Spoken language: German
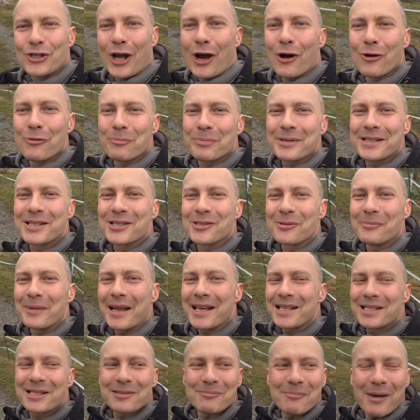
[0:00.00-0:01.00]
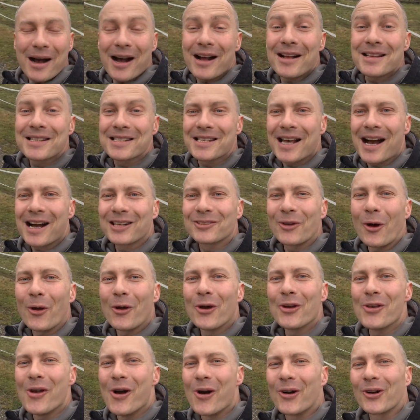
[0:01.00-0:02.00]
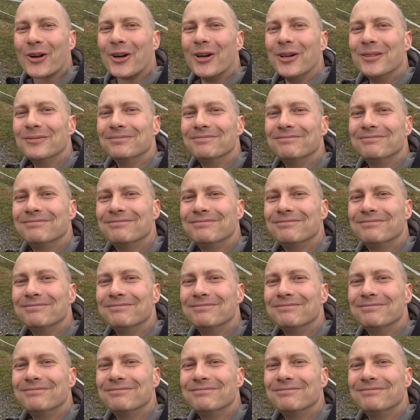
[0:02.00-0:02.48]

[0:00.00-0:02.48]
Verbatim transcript: Ciao, bis zum nächsten Mal, sagt euer Jörg.